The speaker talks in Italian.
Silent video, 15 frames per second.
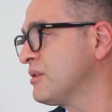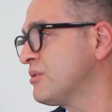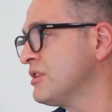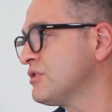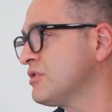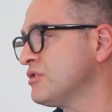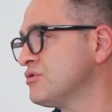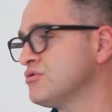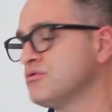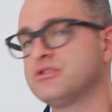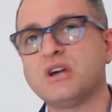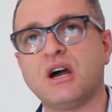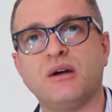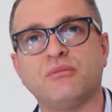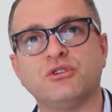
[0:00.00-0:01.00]
Se a questo
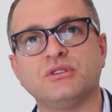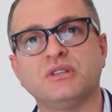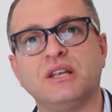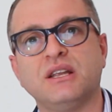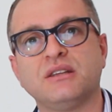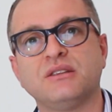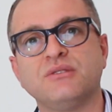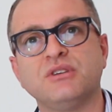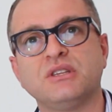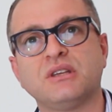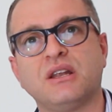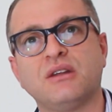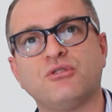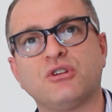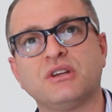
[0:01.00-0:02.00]
aggiungiamo delle attività
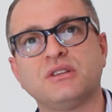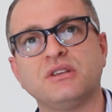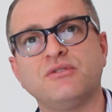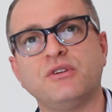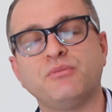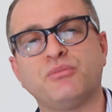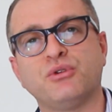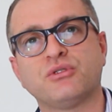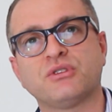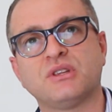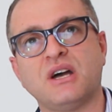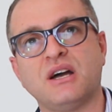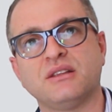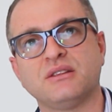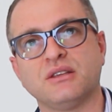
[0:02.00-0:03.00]
lavorative lavorative
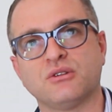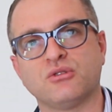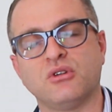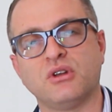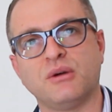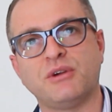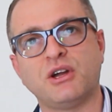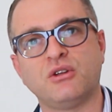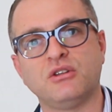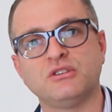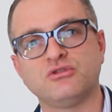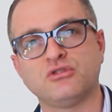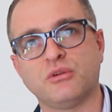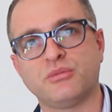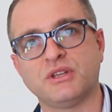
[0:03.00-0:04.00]
importanti con la mano al
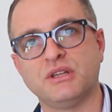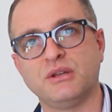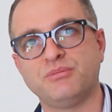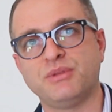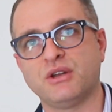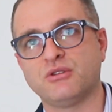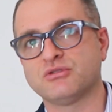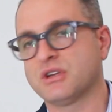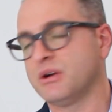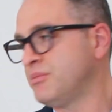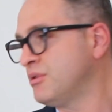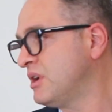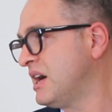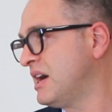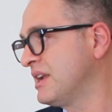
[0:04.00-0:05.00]
di sopra del piano
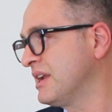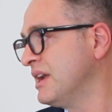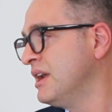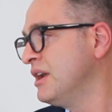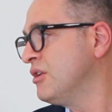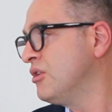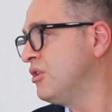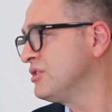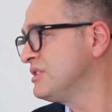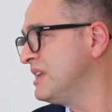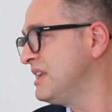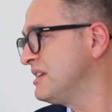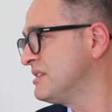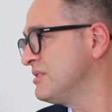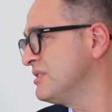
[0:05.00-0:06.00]
scapolare o
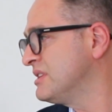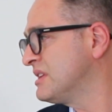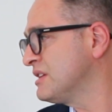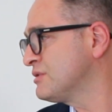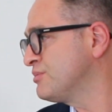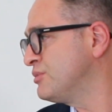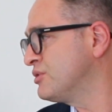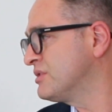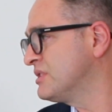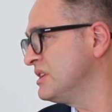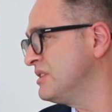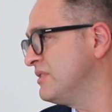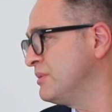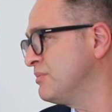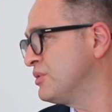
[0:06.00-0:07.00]
delle attività
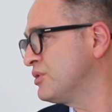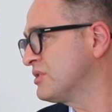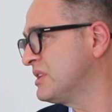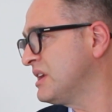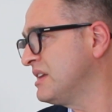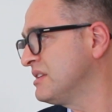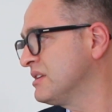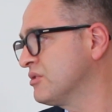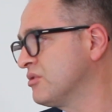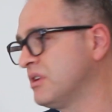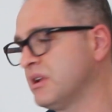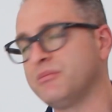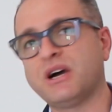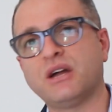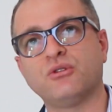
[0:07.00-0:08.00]
sportive importanti con
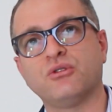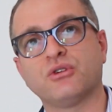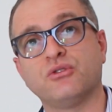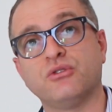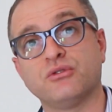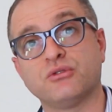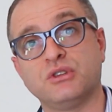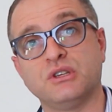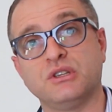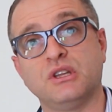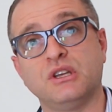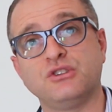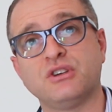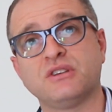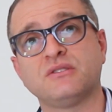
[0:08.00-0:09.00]
la mano con
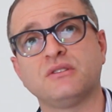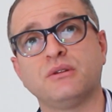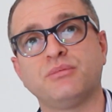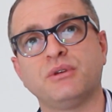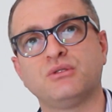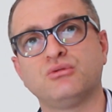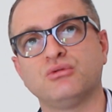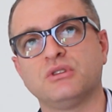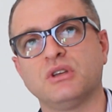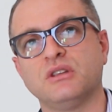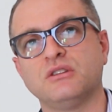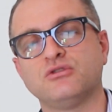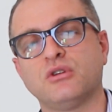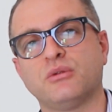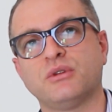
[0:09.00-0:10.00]
dei gesti ripetuti al
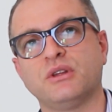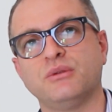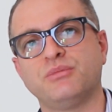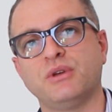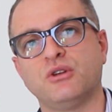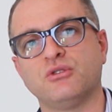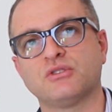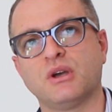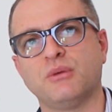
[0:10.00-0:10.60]
di sopra del piano